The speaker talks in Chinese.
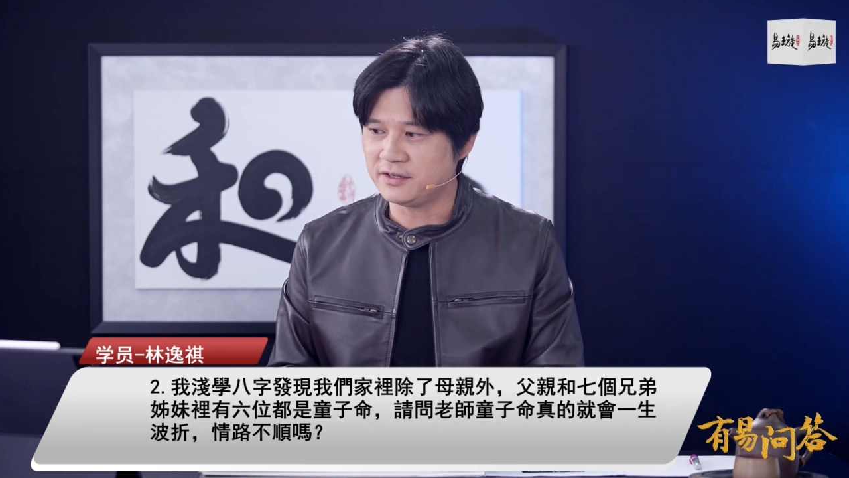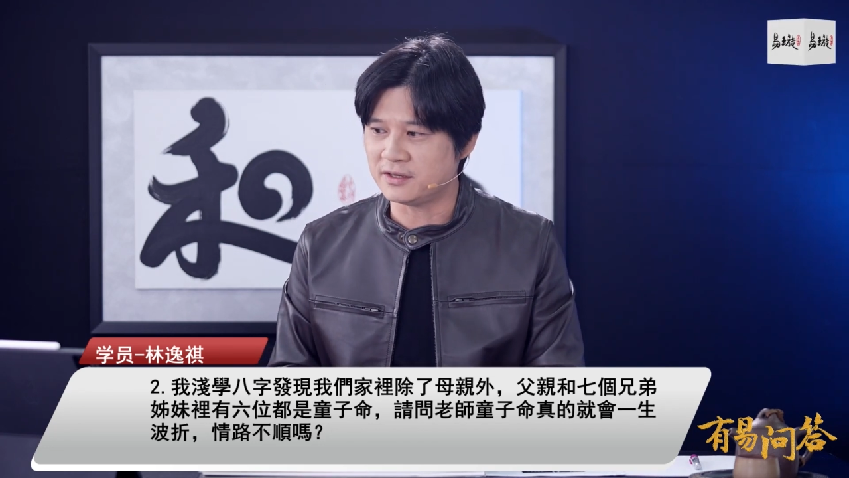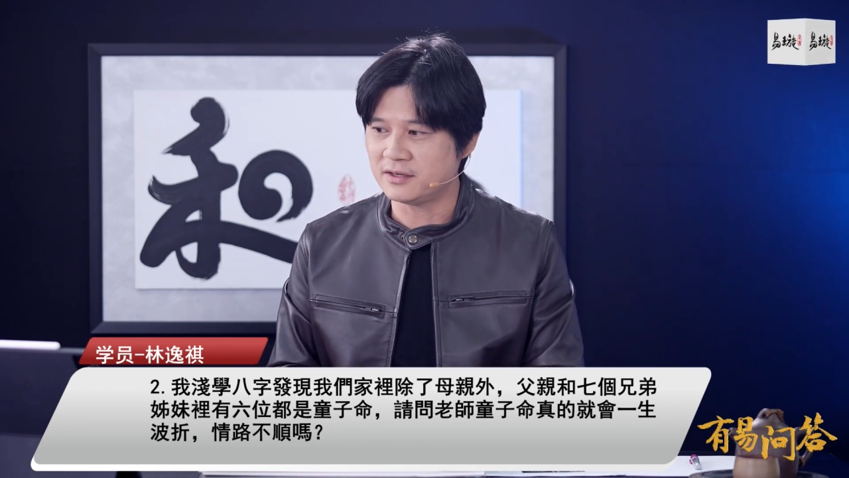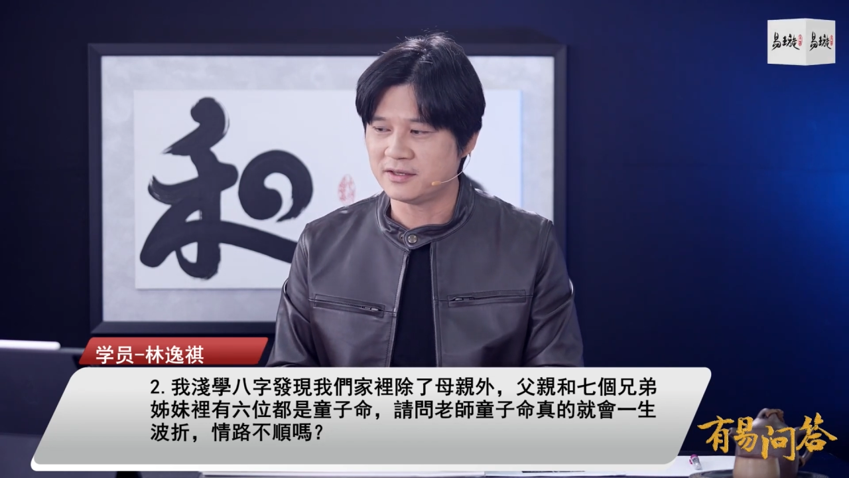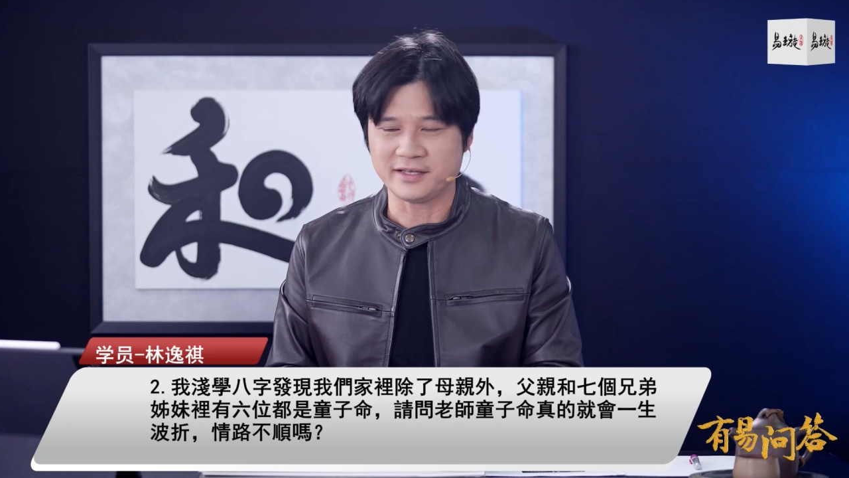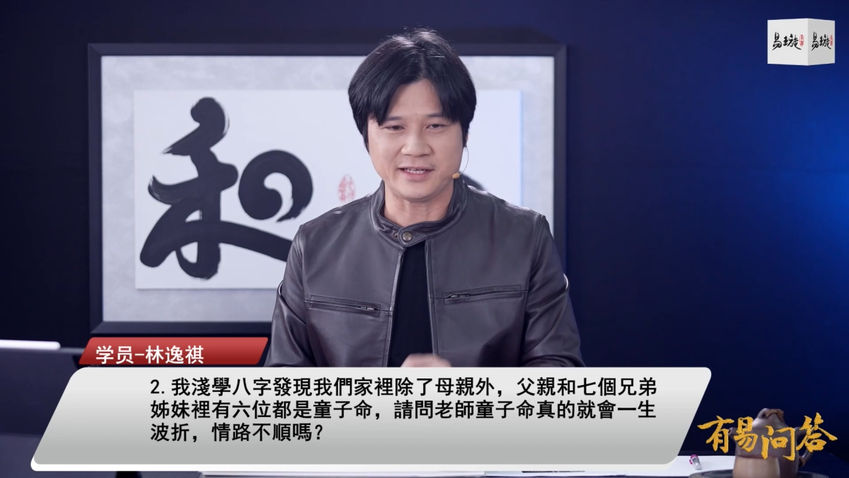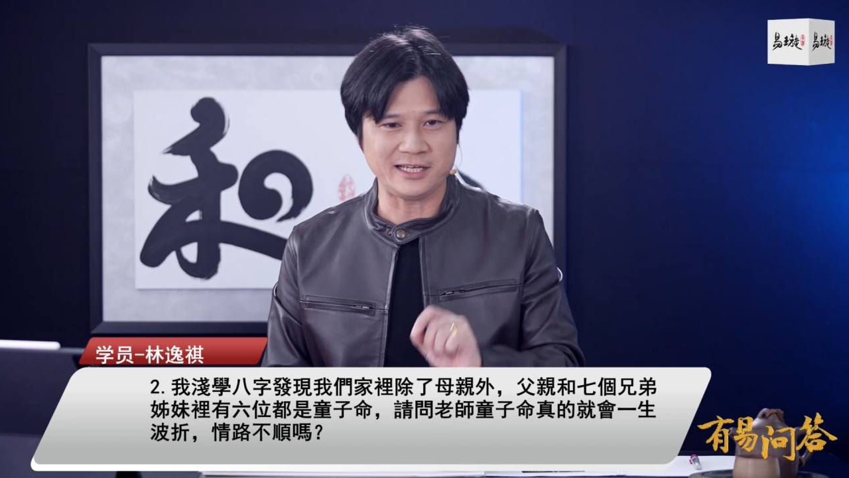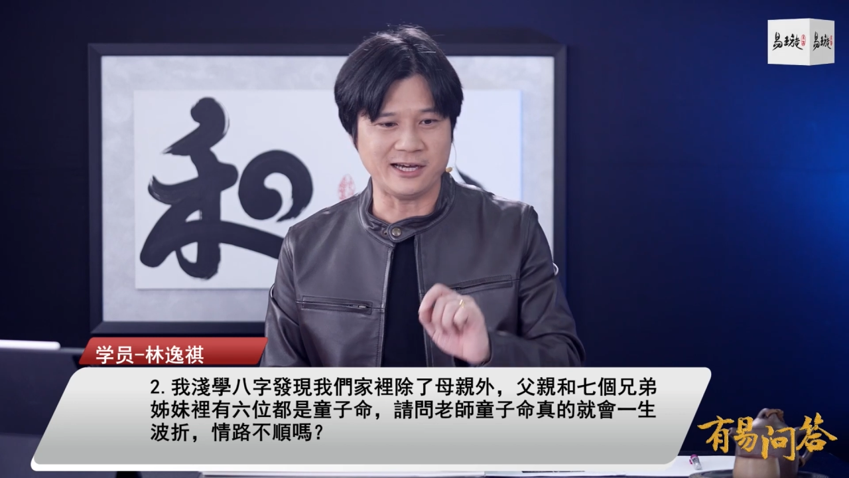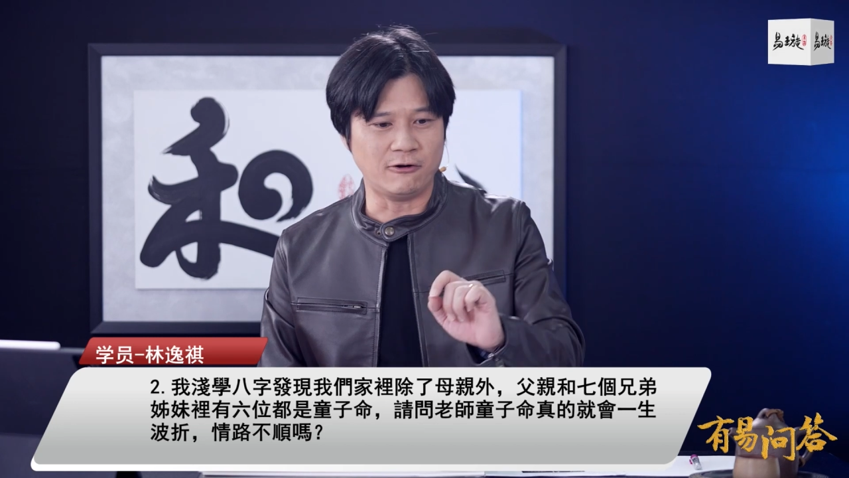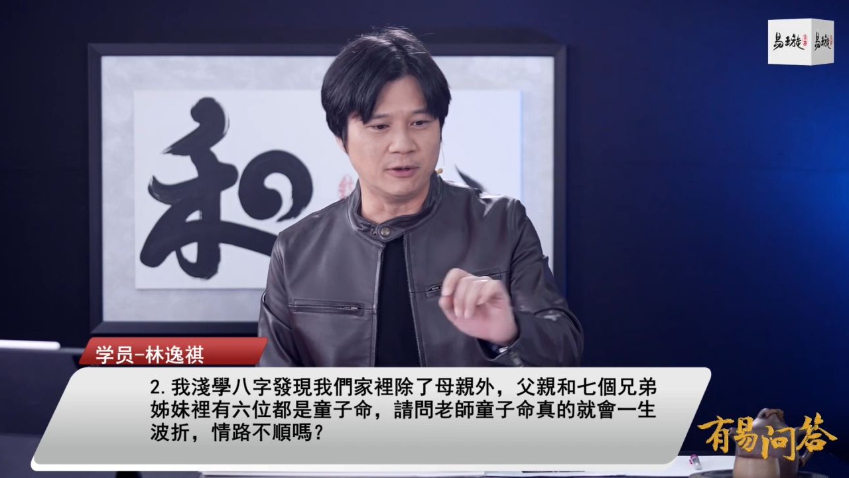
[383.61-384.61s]
爷
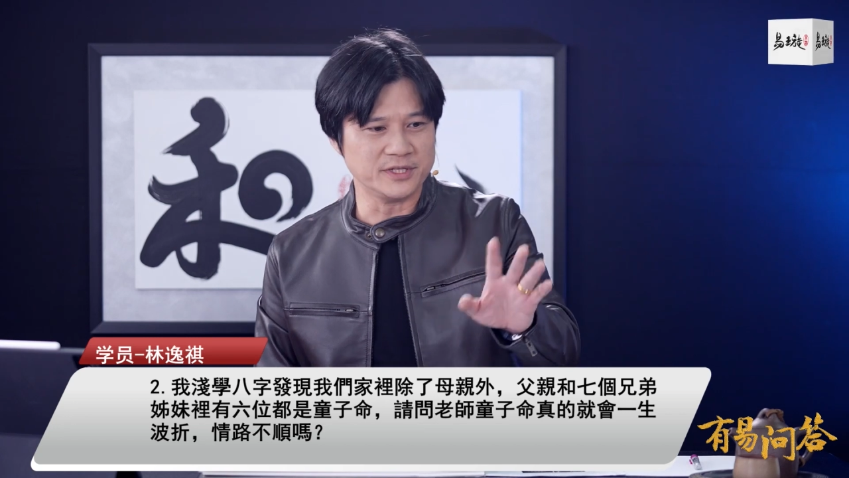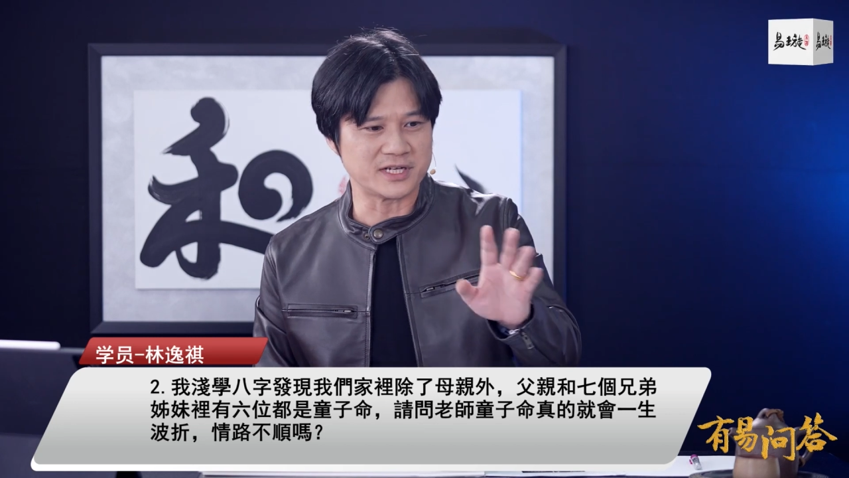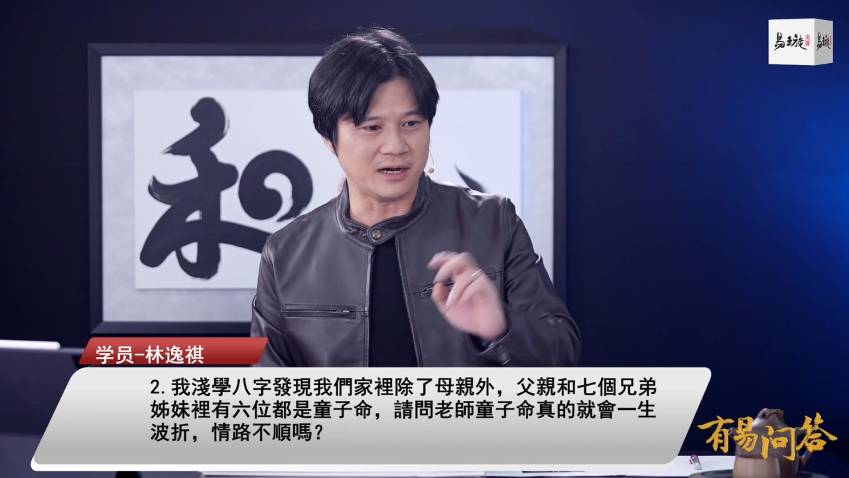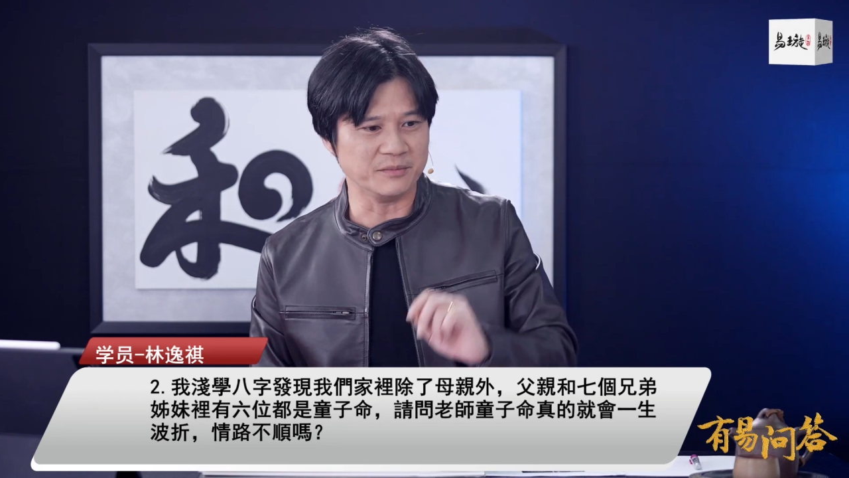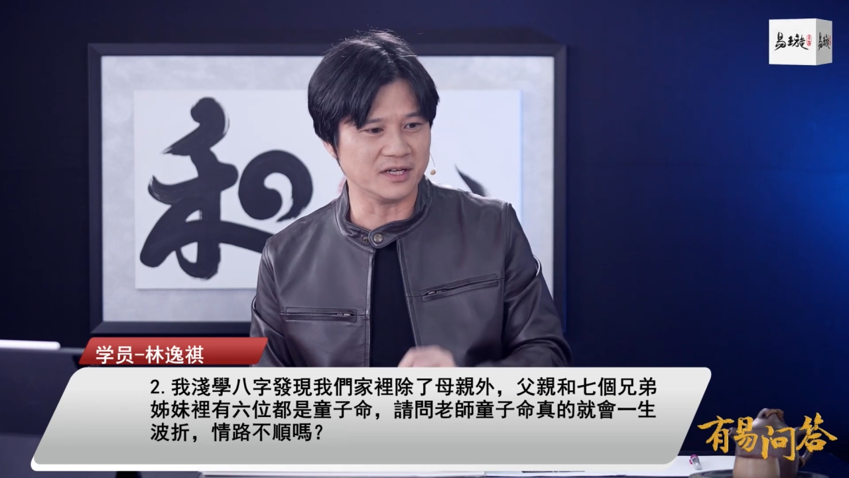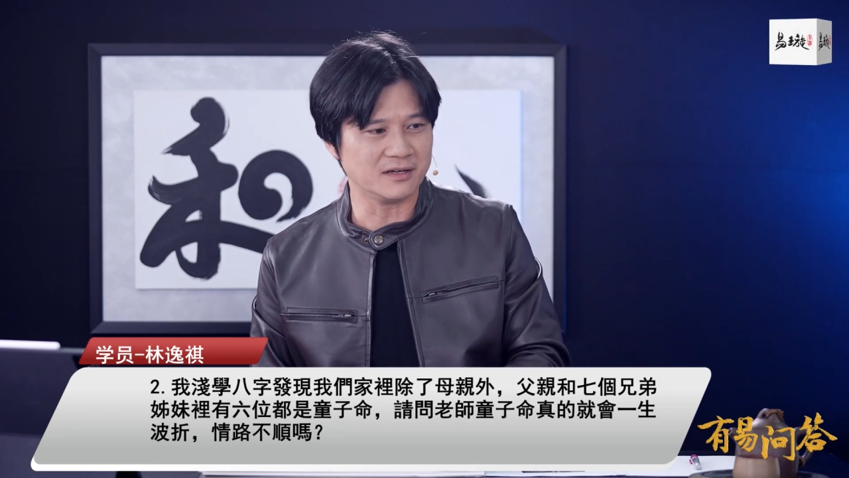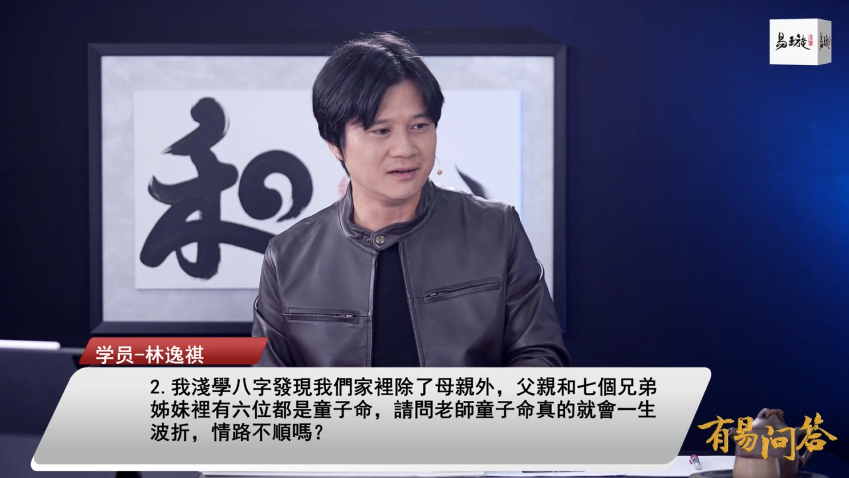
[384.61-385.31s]
要我们偿命？